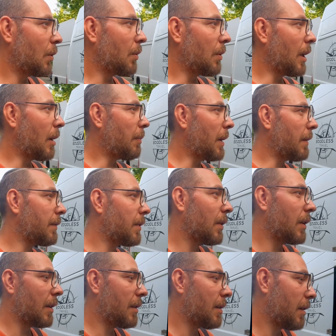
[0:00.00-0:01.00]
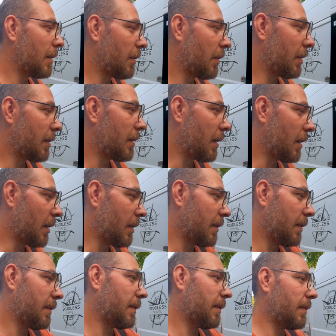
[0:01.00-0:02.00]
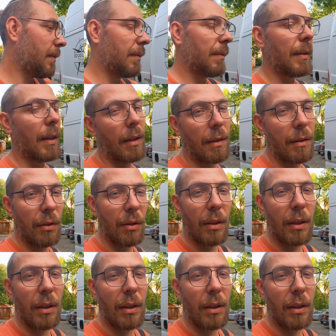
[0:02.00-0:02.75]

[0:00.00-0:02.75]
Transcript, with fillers: Tu na pewno jeszcze dojdzie jakaś